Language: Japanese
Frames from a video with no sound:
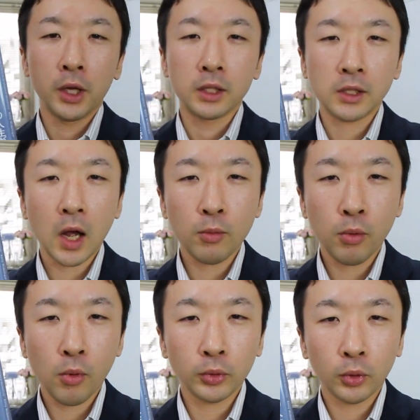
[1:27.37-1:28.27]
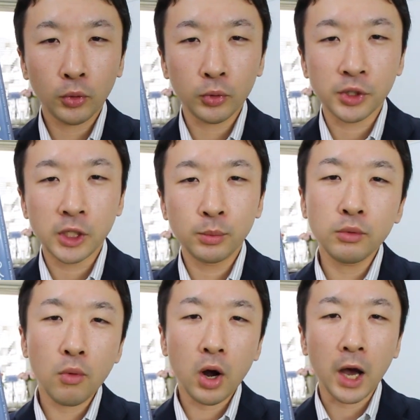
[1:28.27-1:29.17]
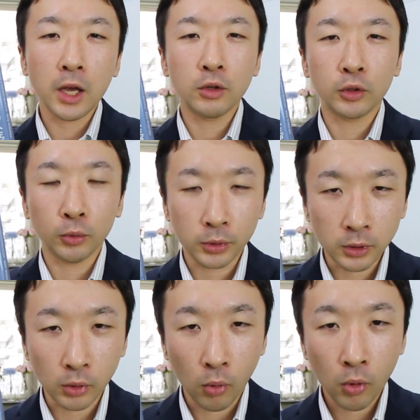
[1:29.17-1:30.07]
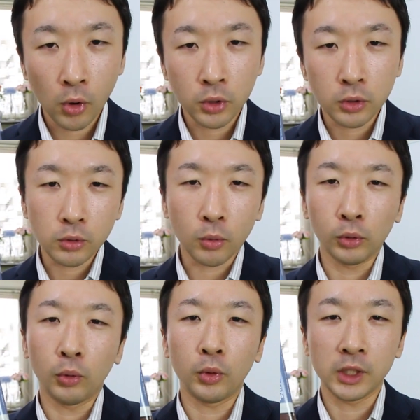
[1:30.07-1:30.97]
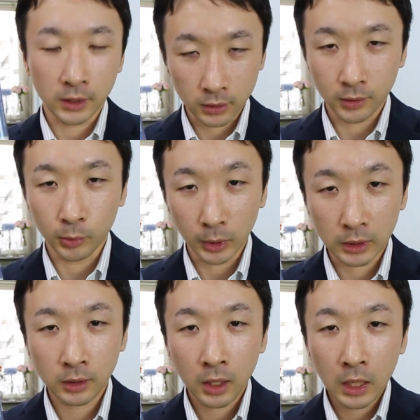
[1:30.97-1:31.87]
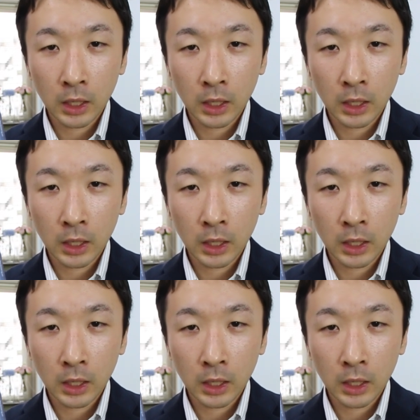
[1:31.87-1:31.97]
スタンフォードの自分を変える教室というこの一冊の本です